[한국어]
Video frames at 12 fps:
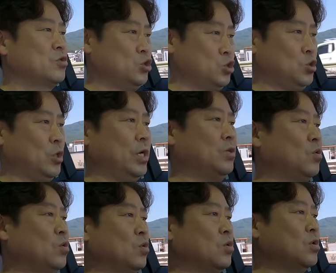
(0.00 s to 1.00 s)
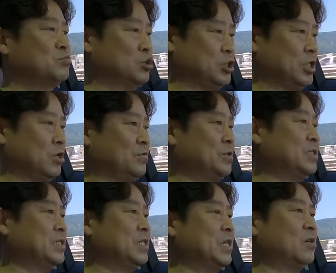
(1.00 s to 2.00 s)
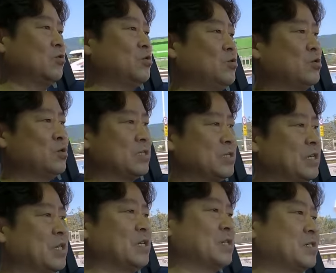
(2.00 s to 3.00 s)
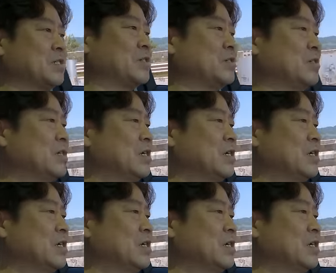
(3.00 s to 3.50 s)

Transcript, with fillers: 출고해도 문제 없으리라고 생각이 들어요